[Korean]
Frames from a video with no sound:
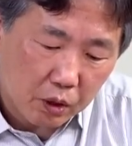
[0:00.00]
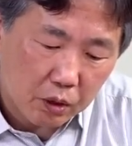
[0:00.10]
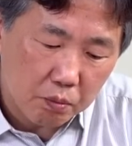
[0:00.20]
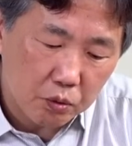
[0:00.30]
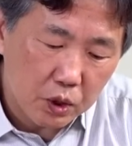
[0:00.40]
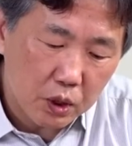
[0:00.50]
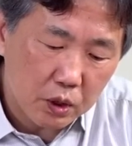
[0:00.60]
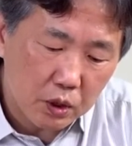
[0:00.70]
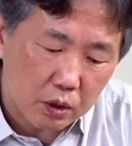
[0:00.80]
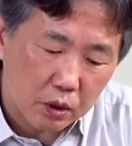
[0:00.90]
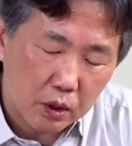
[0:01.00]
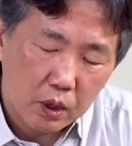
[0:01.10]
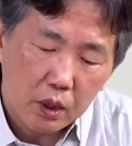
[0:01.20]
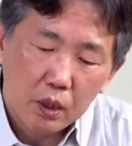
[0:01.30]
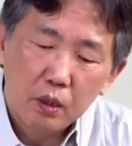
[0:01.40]
그런데 문제는
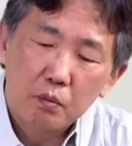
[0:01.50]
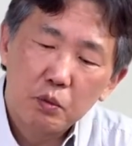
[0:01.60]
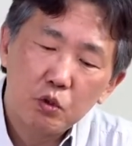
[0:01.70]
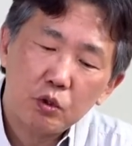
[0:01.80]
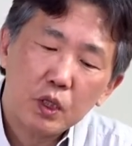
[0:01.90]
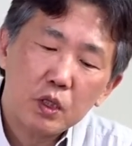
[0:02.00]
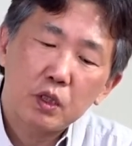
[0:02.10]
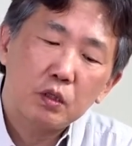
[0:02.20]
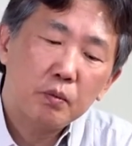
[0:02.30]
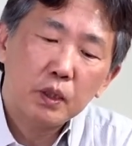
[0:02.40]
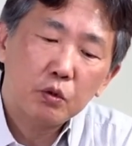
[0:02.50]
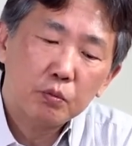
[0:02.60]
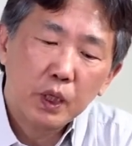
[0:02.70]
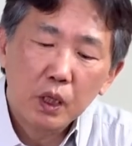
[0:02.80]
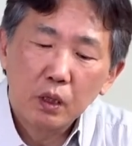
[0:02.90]
민주당이 지금에는
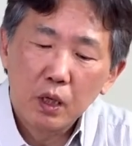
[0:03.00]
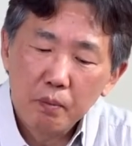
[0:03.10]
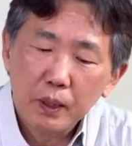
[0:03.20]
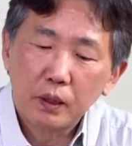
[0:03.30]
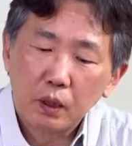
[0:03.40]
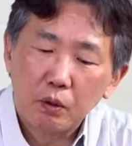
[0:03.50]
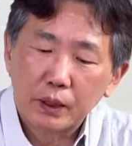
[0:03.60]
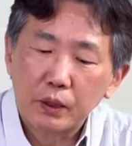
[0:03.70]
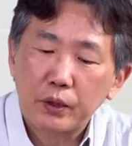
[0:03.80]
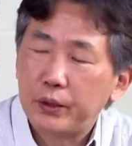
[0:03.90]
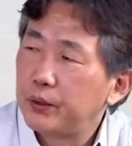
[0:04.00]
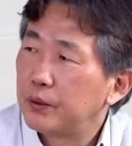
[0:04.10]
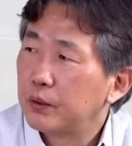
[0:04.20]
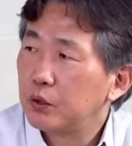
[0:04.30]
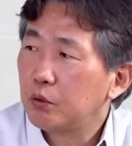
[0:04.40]
좀 생각을 해봐야 될 때가 왔어요.
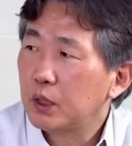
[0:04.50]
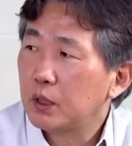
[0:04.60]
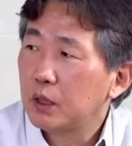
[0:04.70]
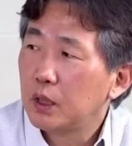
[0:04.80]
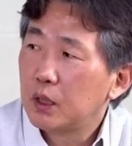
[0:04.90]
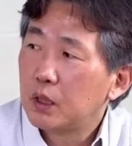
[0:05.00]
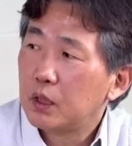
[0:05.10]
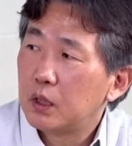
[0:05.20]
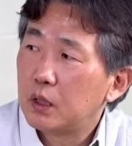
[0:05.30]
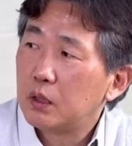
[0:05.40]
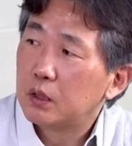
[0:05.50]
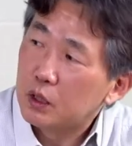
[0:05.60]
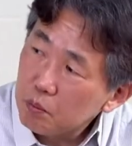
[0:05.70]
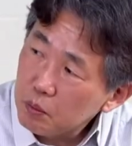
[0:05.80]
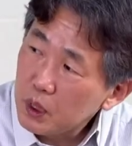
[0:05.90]
그동안 어,
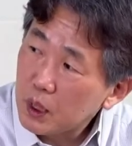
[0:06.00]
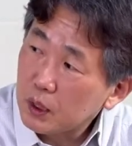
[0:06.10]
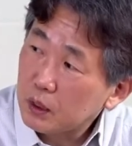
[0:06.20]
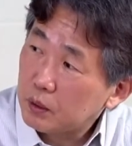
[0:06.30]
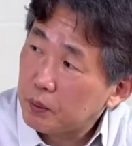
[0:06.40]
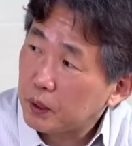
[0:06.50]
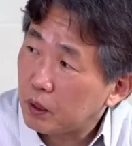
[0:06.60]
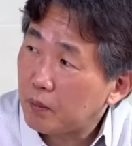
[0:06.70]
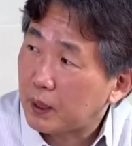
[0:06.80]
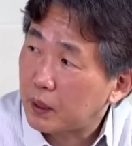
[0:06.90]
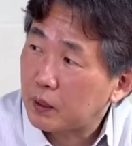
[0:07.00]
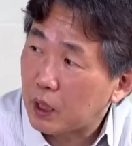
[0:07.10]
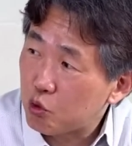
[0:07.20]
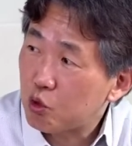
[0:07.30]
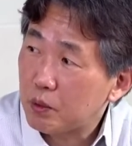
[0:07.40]
친미라는 스펙트럼 안에서
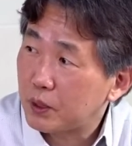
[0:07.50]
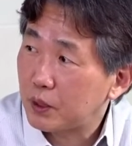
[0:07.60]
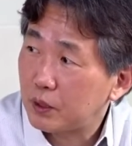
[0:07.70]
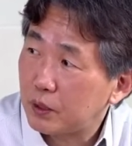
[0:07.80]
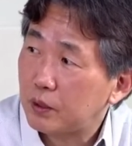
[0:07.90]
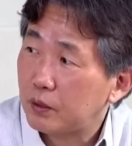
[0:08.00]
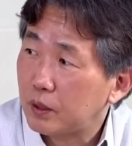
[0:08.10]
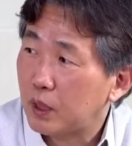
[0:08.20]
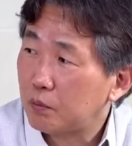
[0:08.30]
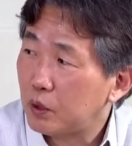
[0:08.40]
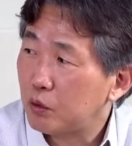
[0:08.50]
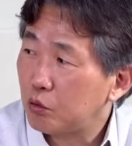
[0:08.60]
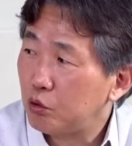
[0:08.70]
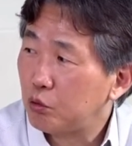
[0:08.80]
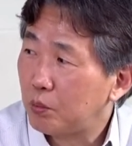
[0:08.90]
안주하면서 나름대로
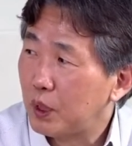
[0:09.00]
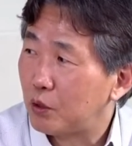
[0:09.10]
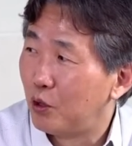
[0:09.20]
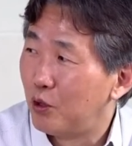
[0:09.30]
꿀도 빨고